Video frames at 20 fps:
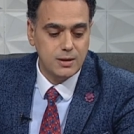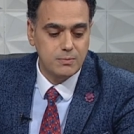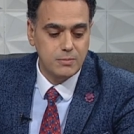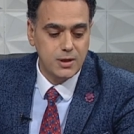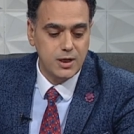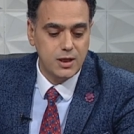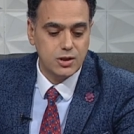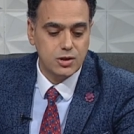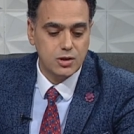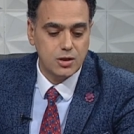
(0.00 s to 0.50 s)

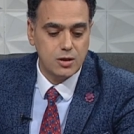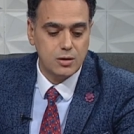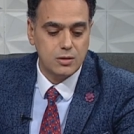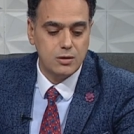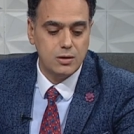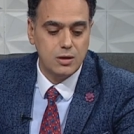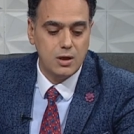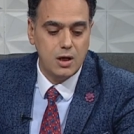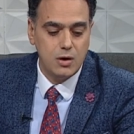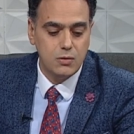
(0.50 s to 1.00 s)
انباء
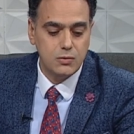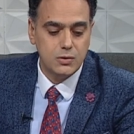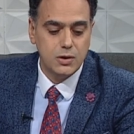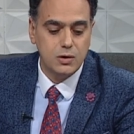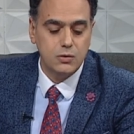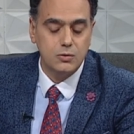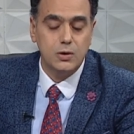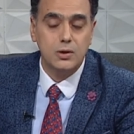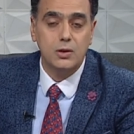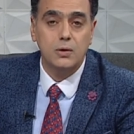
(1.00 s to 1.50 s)
الشرق
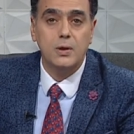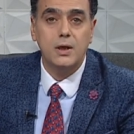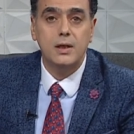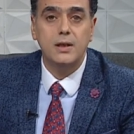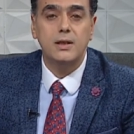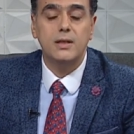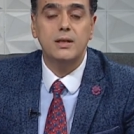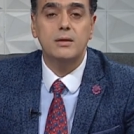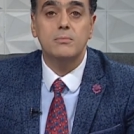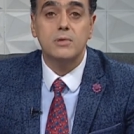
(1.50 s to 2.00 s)
الاوسط
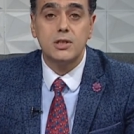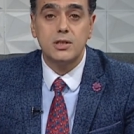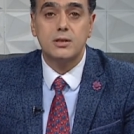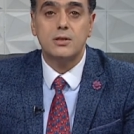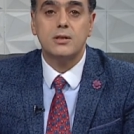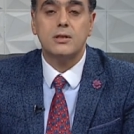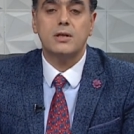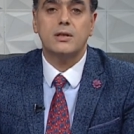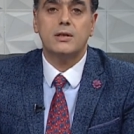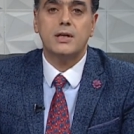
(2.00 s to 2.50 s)
وتولي
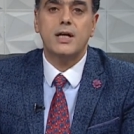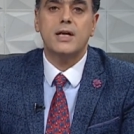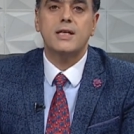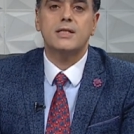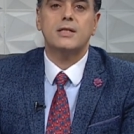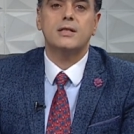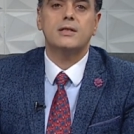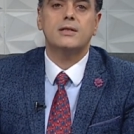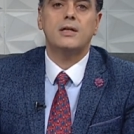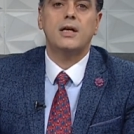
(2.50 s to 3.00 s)
مصر
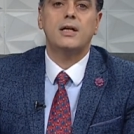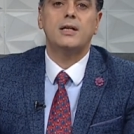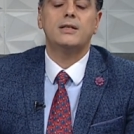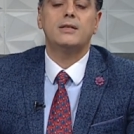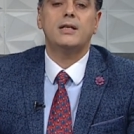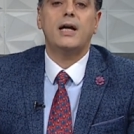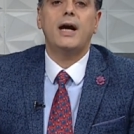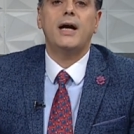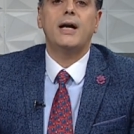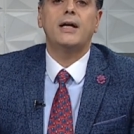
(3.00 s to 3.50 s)
رئاسه
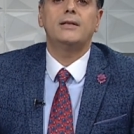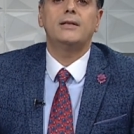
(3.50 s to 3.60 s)
الاتحاد